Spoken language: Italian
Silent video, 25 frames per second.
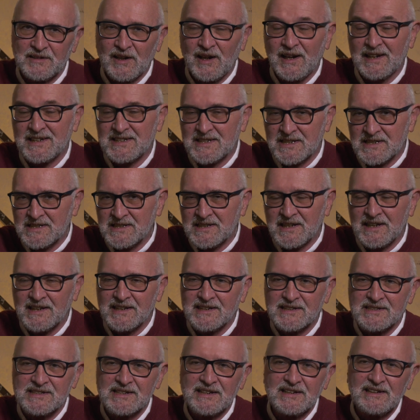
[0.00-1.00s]

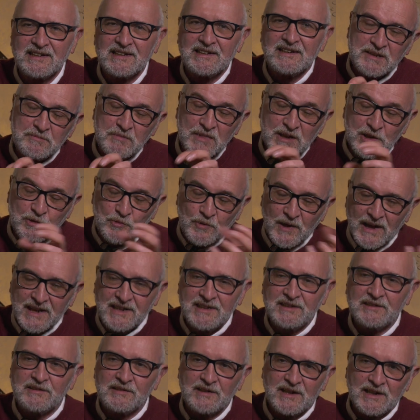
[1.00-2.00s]
assistenza
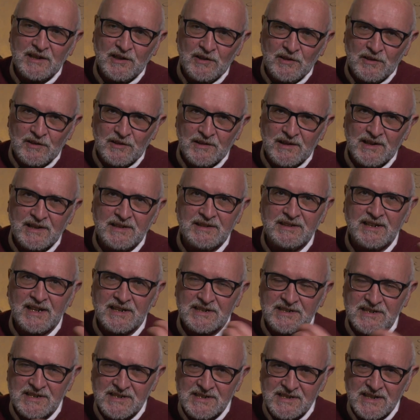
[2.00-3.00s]
diminuendo le ore di
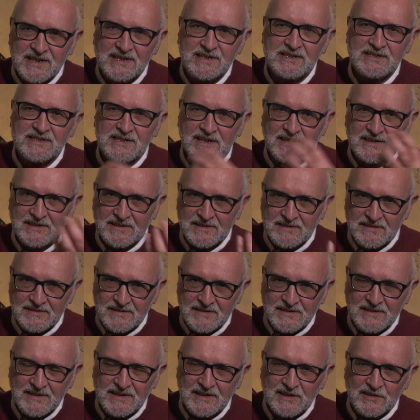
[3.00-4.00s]
assistenza
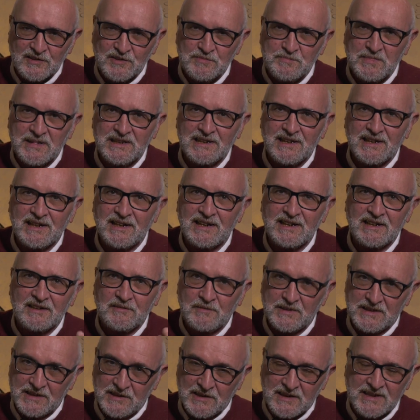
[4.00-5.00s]
in
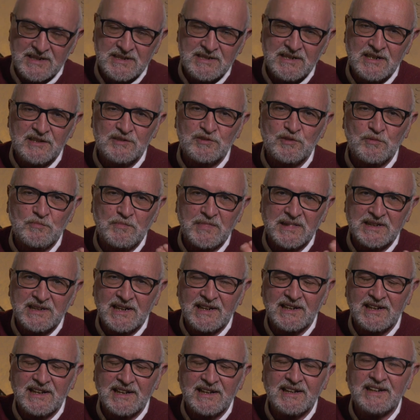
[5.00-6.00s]
ospedale, quindi l'assistenza
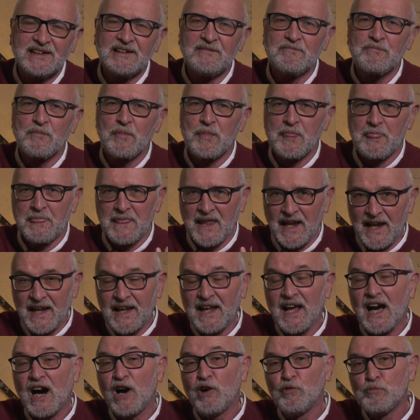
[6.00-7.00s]
ospedaliera
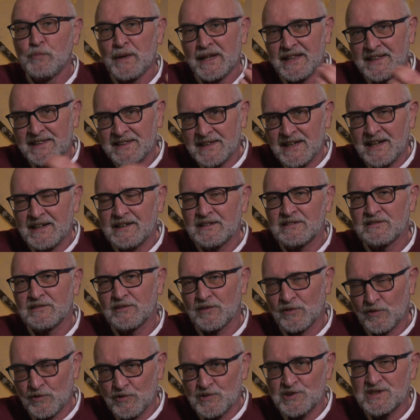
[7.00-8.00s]
e
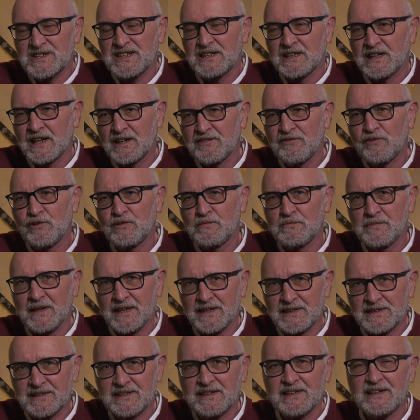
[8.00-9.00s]
aumentando
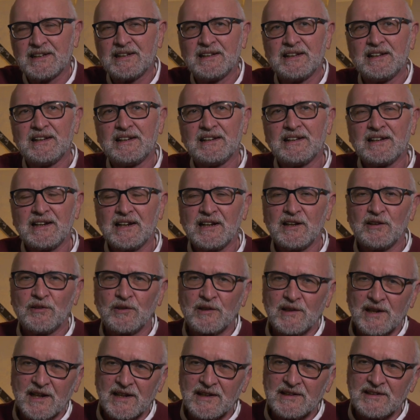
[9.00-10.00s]
considerevolmente le
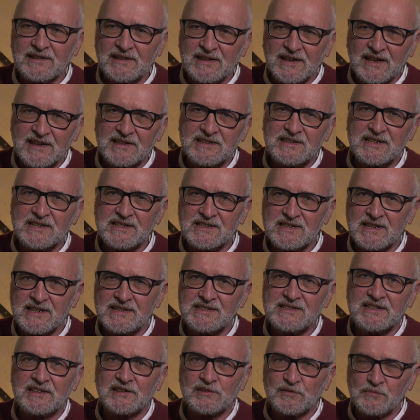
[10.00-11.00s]
ore di
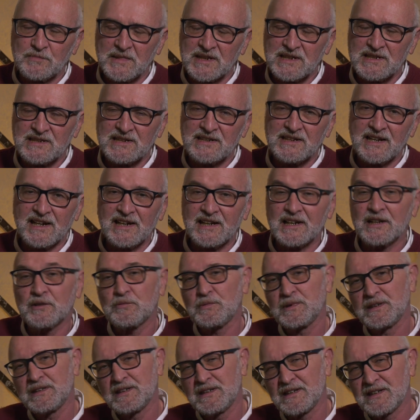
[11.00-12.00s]
assistenza
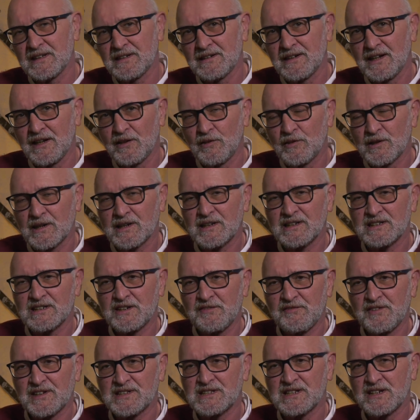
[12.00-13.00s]
domiciliare, quindi le ore che
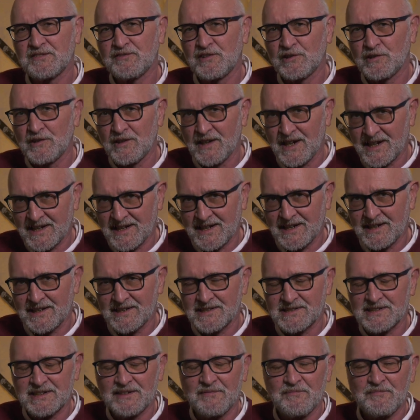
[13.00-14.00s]
si facevano a
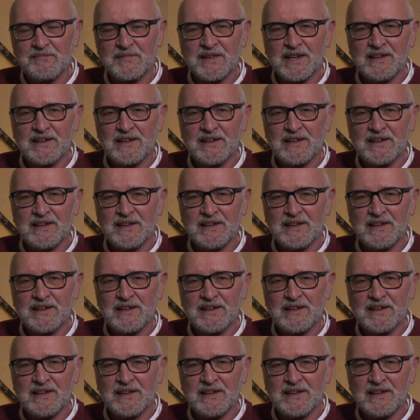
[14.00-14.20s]
casa.